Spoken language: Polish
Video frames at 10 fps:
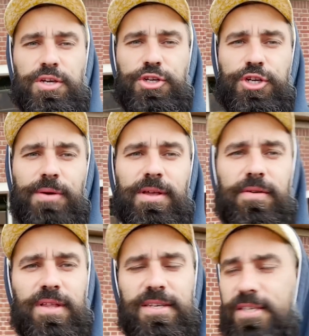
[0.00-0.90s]
Siemano,
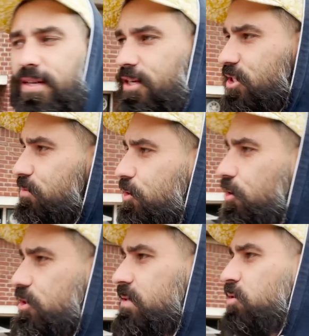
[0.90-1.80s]
witam serdecznie moi
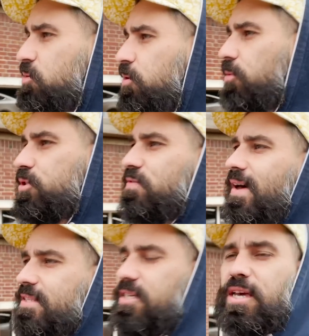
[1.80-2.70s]
drodzy, Piotr
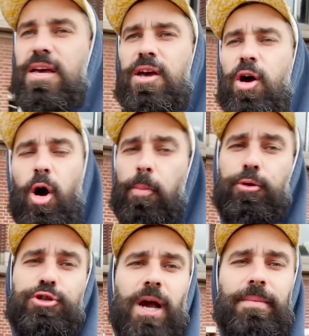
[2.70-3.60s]
Poloprzewarski.
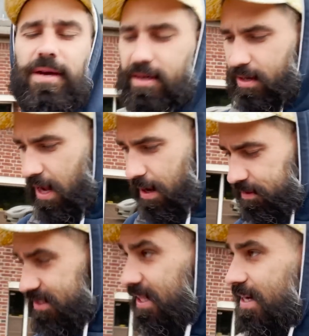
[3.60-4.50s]
Opuszczamy
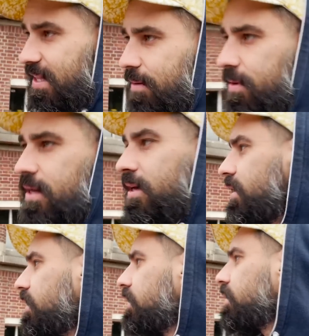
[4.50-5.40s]
Amsterdam,
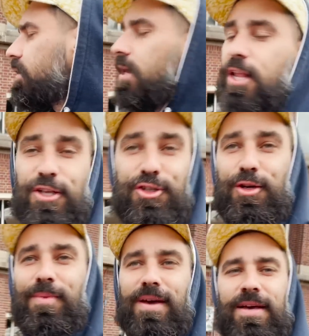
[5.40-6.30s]

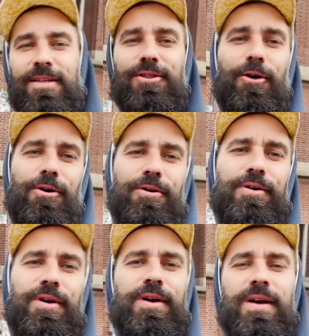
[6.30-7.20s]
lecimy do
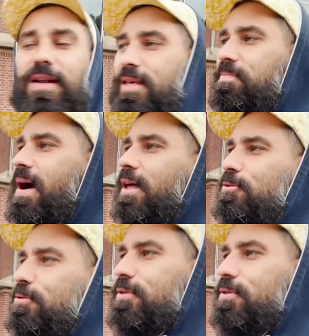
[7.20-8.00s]
Libanu.